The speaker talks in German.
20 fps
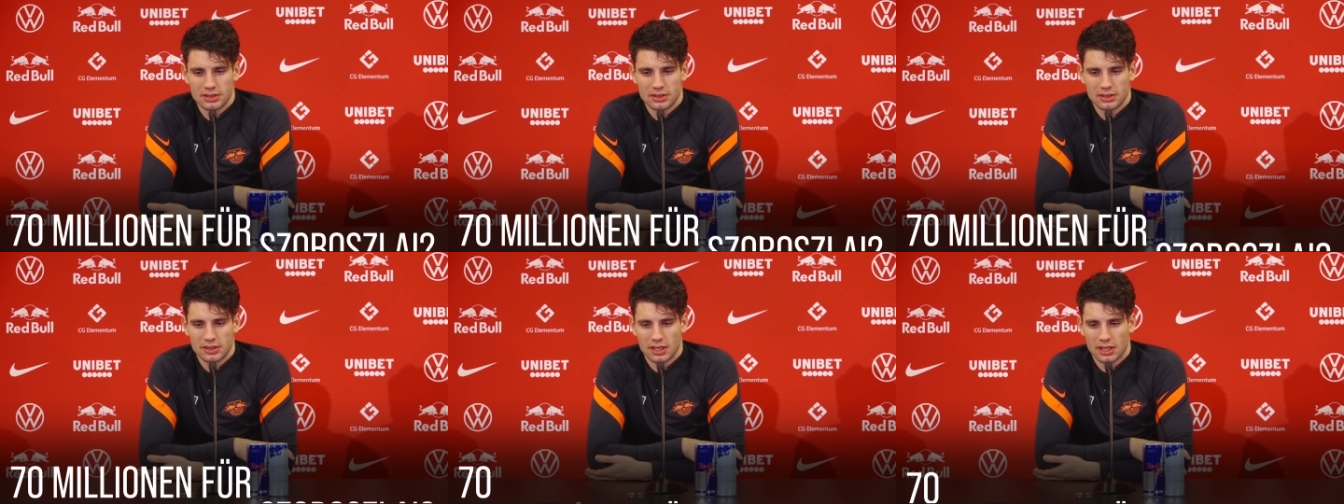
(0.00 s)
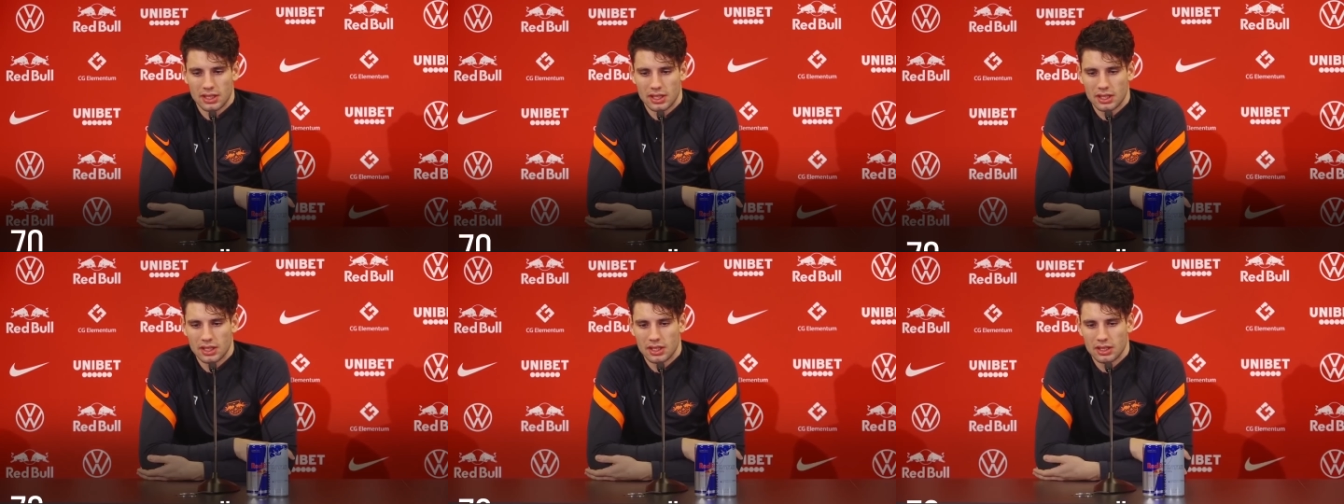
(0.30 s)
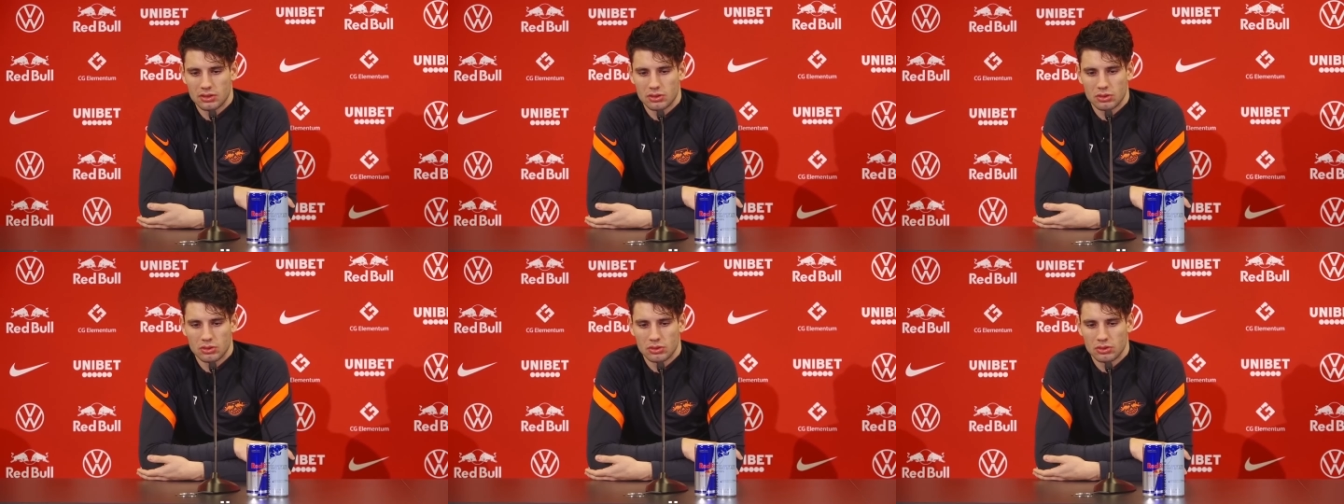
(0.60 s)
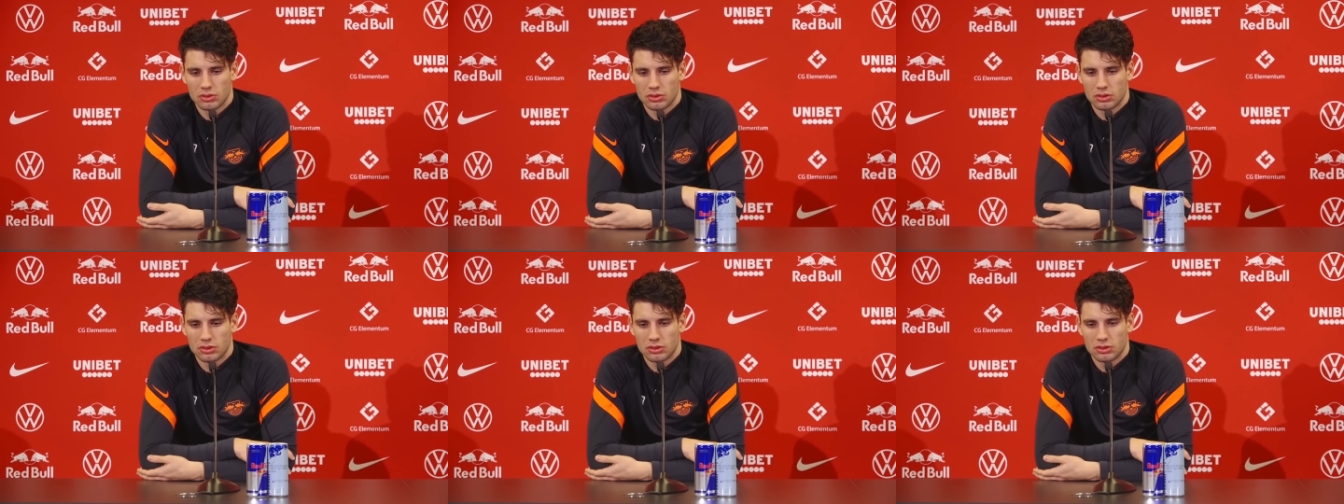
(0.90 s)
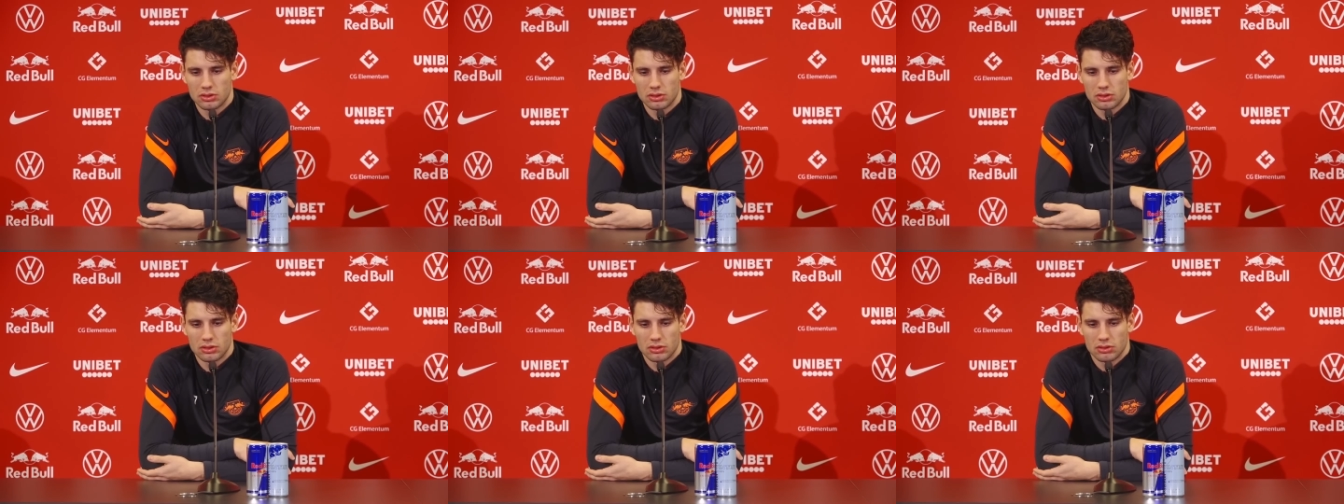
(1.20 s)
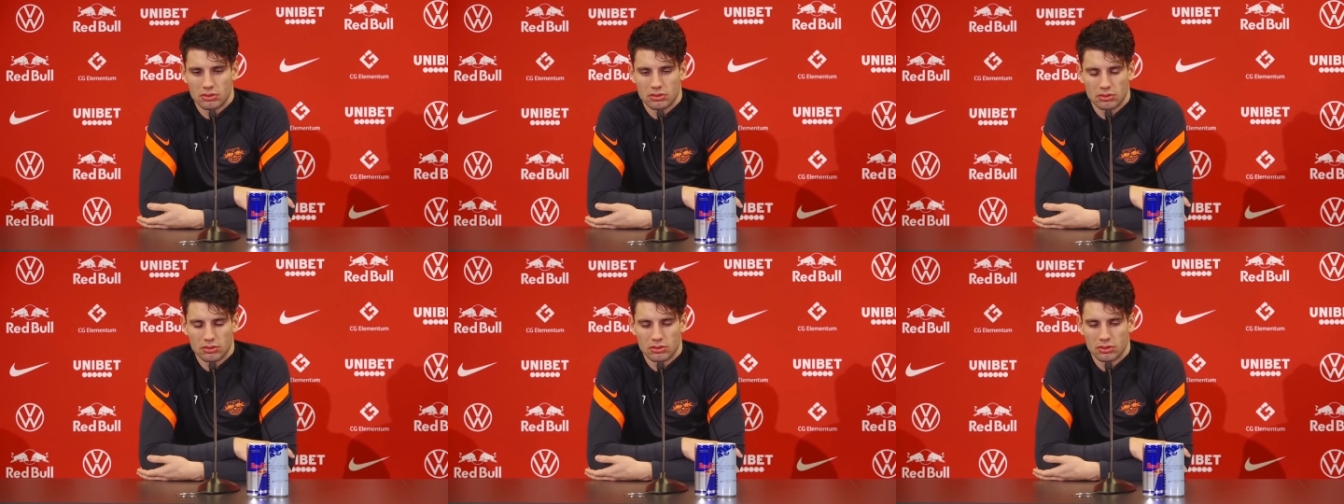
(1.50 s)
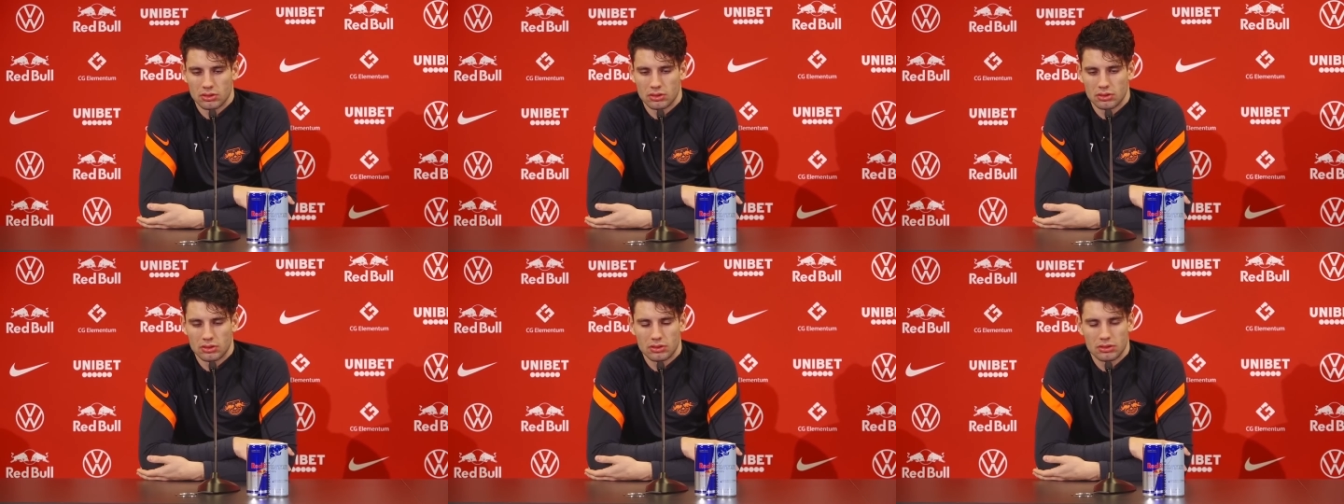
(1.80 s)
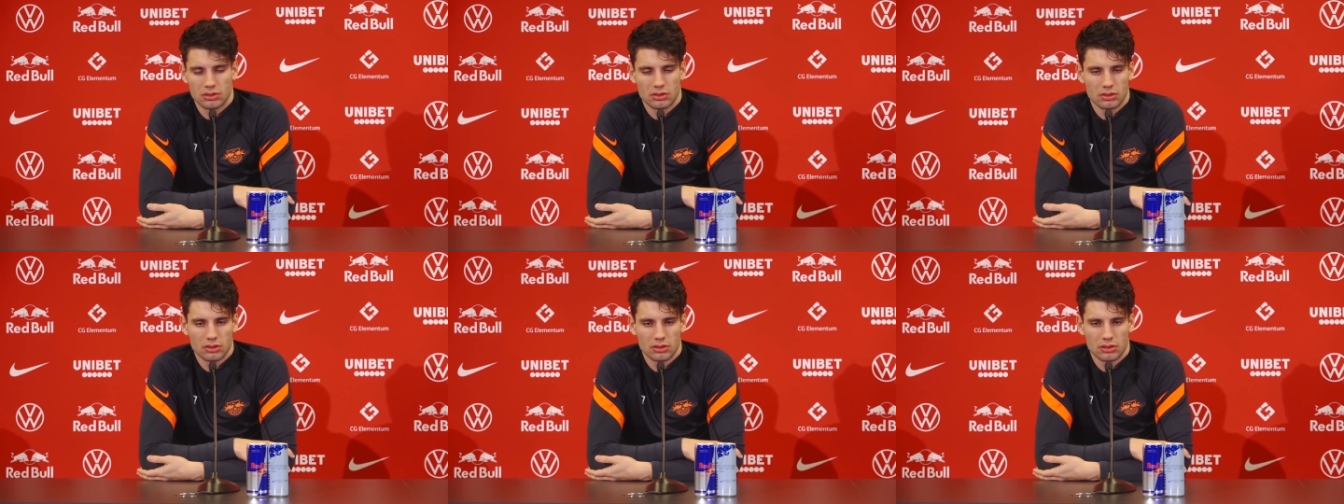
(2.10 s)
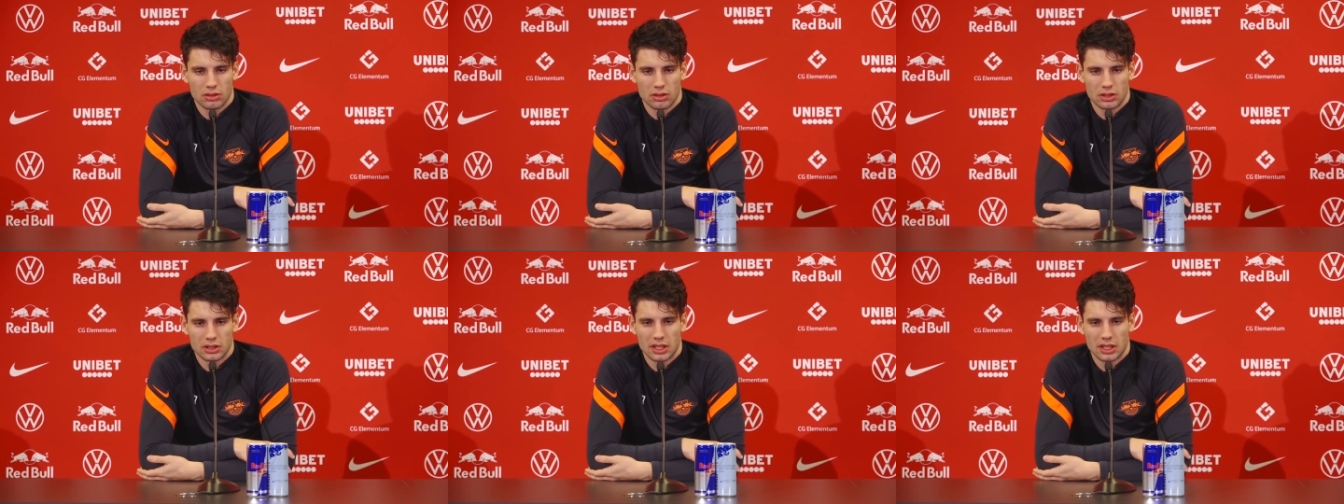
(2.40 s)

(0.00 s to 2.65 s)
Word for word: Ausstiegsklausel bei RB Leipzig ab.